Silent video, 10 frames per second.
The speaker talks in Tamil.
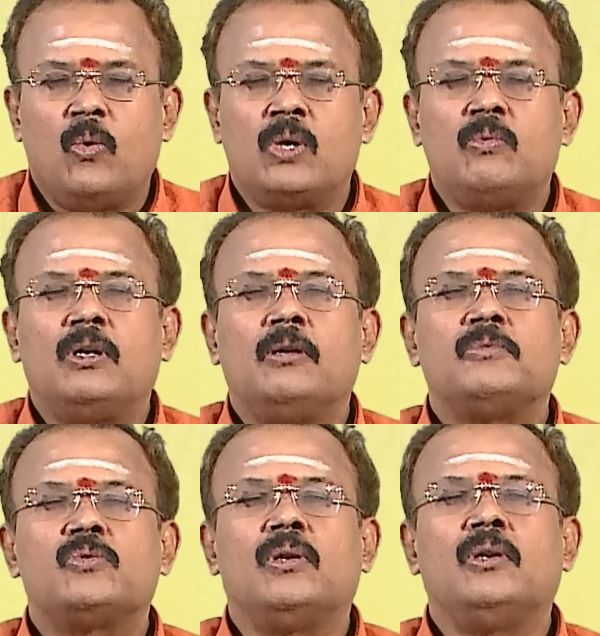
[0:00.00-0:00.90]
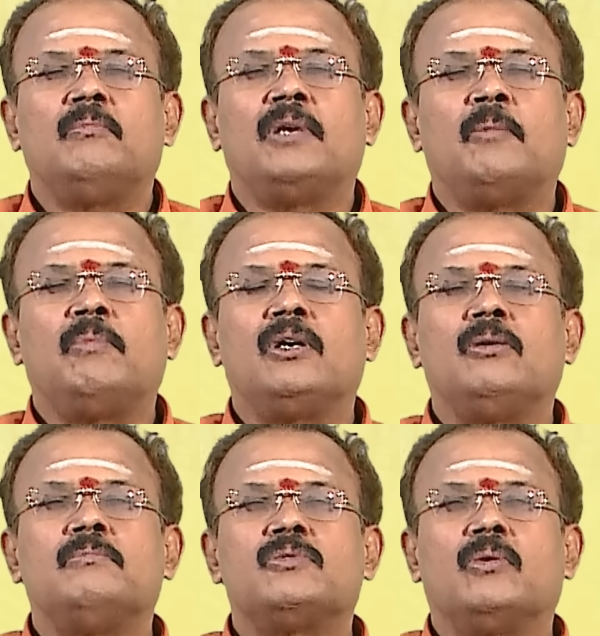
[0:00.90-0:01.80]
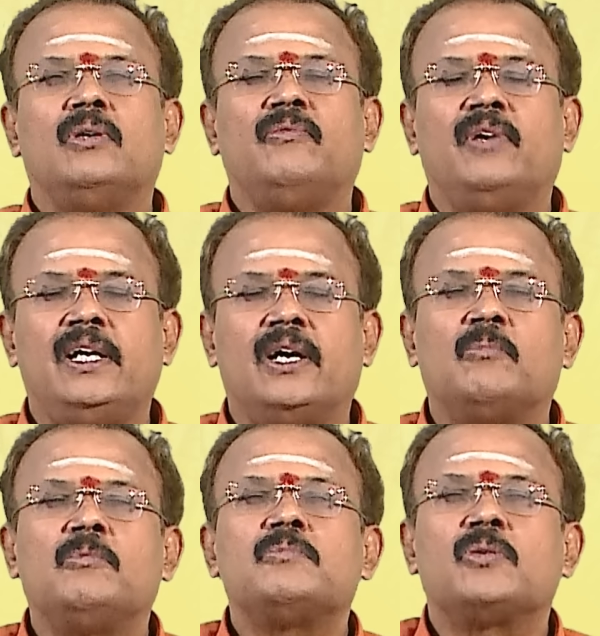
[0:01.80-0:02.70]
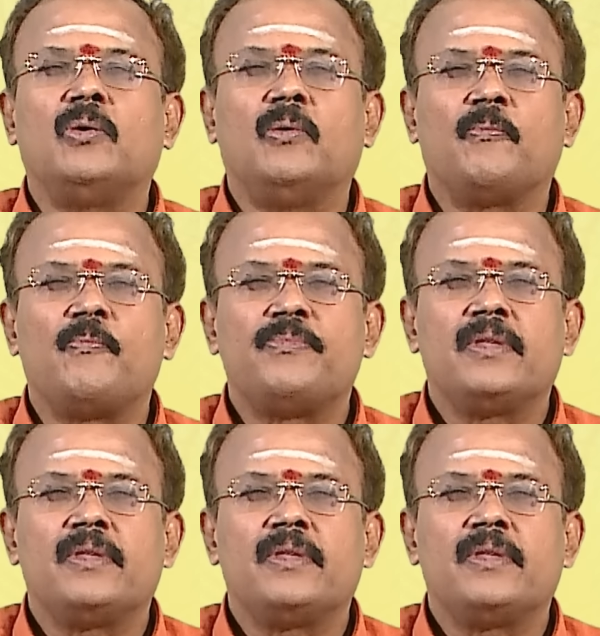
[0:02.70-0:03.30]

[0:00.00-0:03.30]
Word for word: உறவுகளும் சொல்லும் நண்பர்களும் சொல்லும் வெளியிடமும் சொல்லும்